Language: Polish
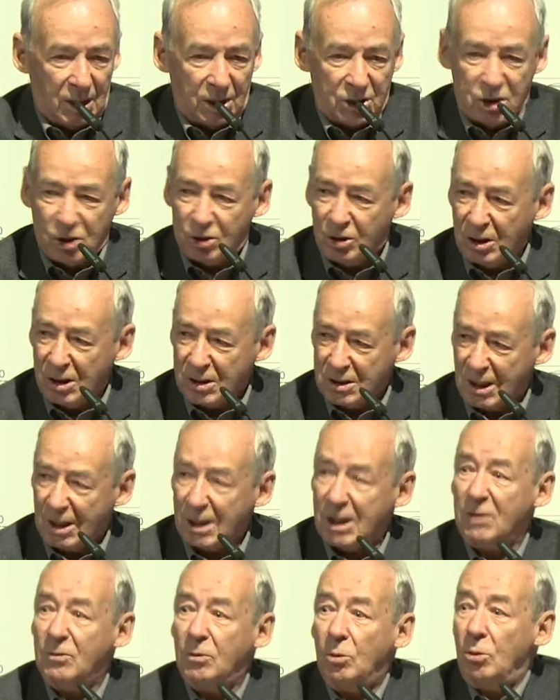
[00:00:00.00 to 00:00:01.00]
Czy to jest
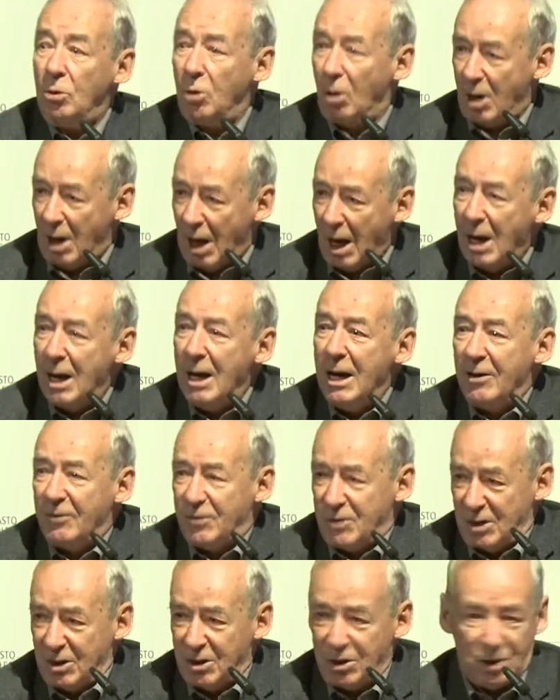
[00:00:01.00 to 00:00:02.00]
archiwum lokalne
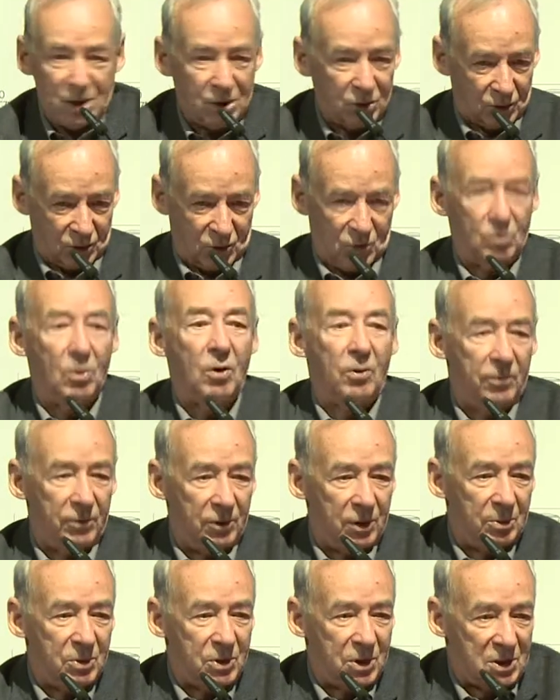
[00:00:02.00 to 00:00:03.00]
w sensie
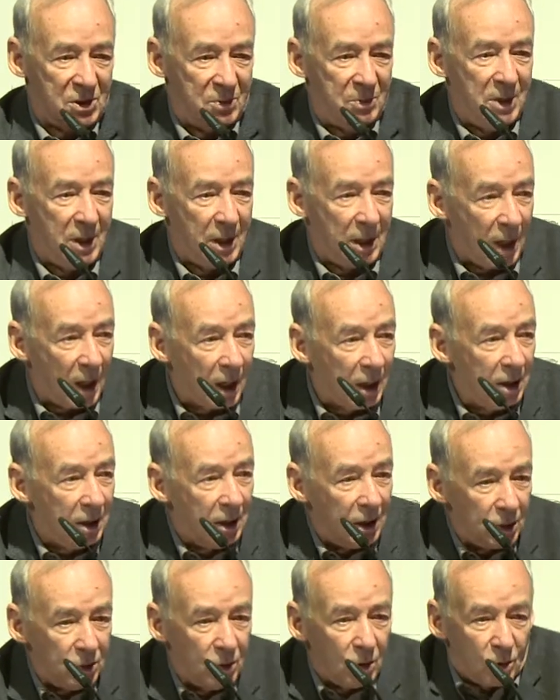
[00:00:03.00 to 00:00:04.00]
dosłownym, że zbiera
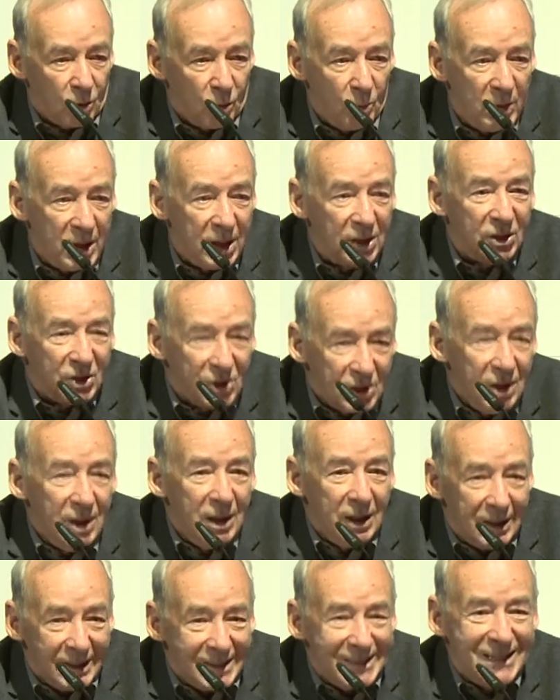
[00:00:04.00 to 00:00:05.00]
dokumenty
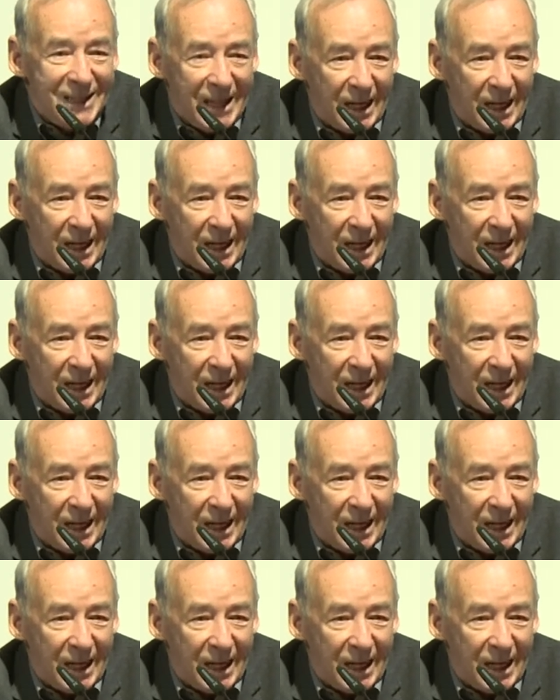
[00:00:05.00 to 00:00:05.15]
z